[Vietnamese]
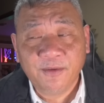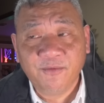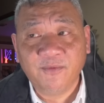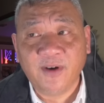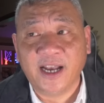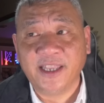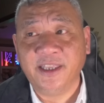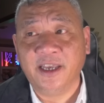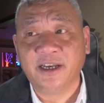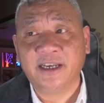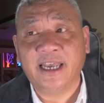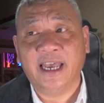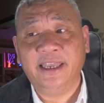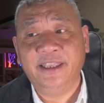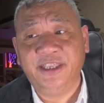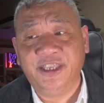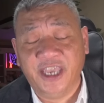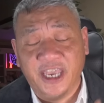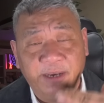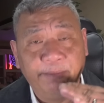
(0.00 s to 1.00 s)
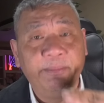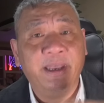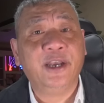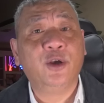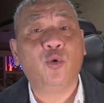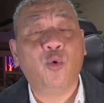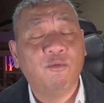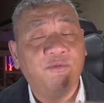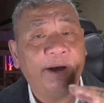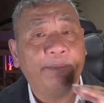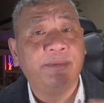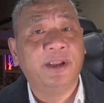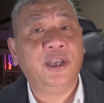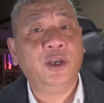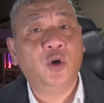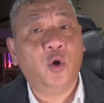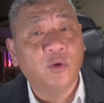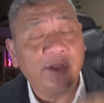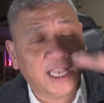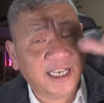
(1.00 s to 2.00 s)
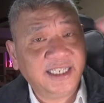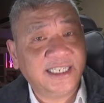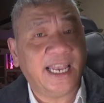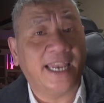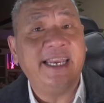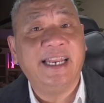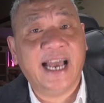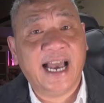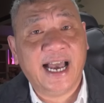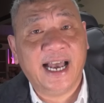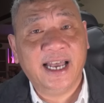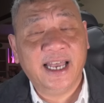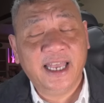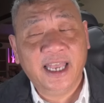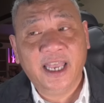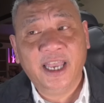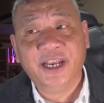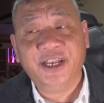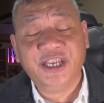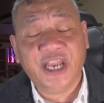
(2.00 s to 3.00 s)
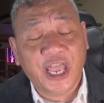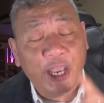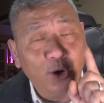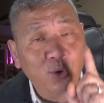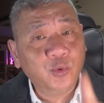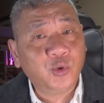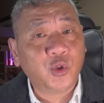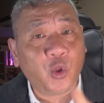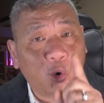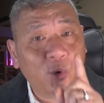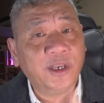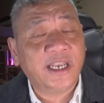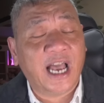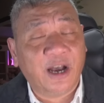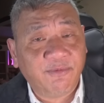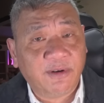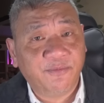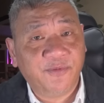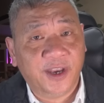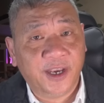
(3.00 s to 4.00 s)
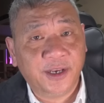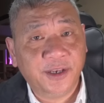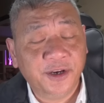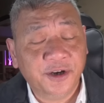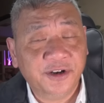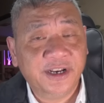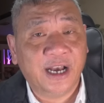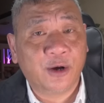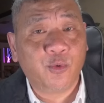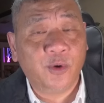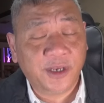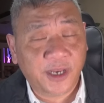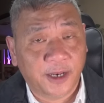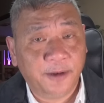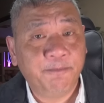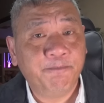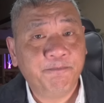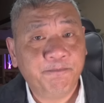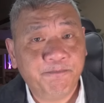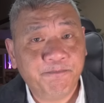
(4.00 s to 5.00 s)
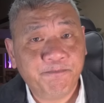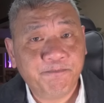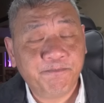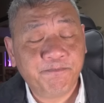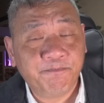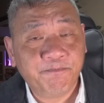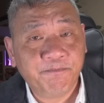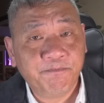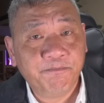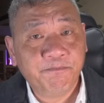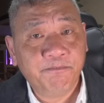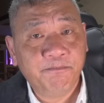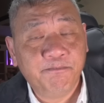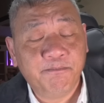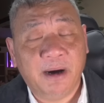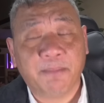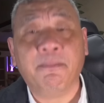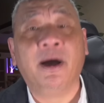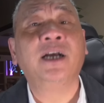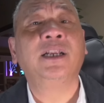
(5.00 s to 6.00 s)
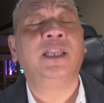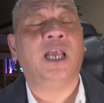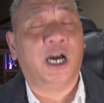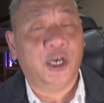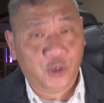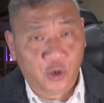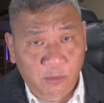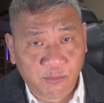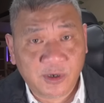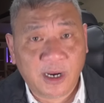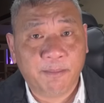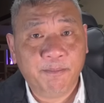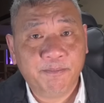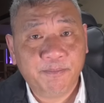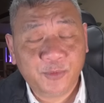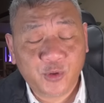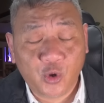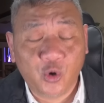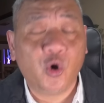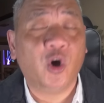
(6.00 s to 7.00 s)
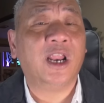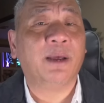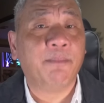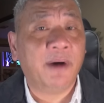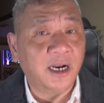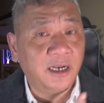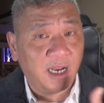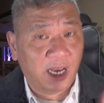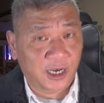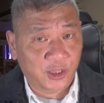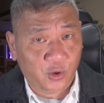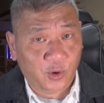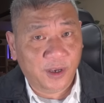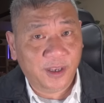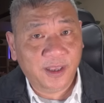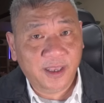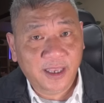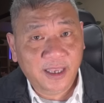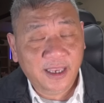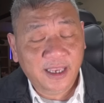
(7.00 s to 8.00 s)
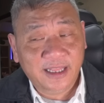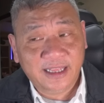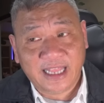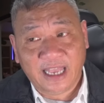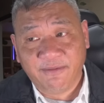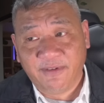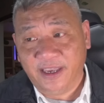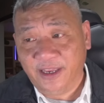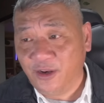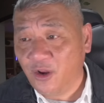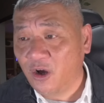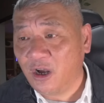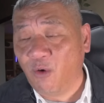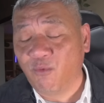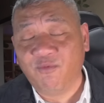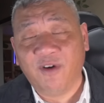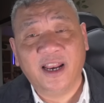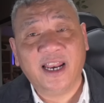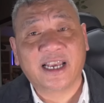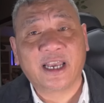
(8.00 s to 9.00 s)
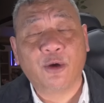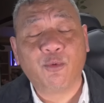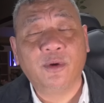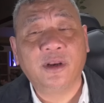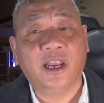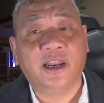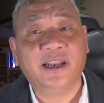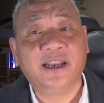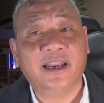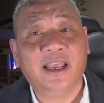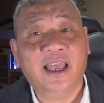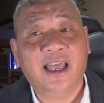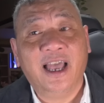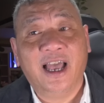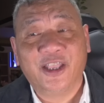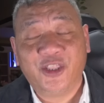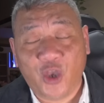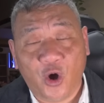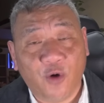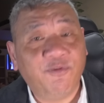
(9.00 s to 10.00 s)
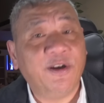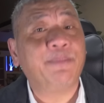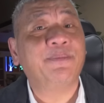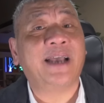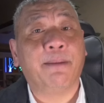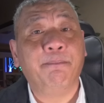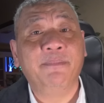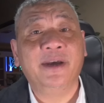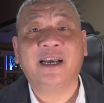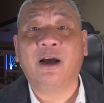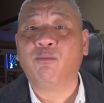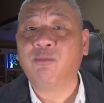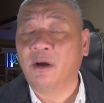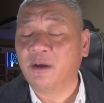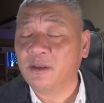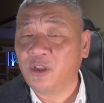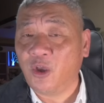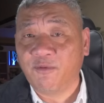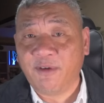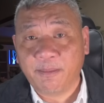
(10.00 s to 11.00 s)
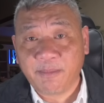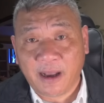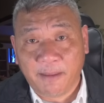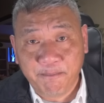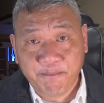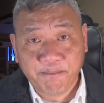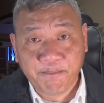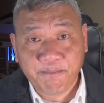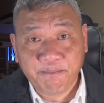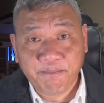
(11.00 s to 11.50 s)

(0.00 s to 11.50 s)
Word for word: và những cái diễn biến của pháp lý có thể xảy ra nếu tối cao pháp viện đưa ra quyết định mà bất lợi cho ông Trump. Tôi gọi là bất lợi thôi. Tại vì nó không phải là cái quyết định cho phép cấm hay không cho phép cấm.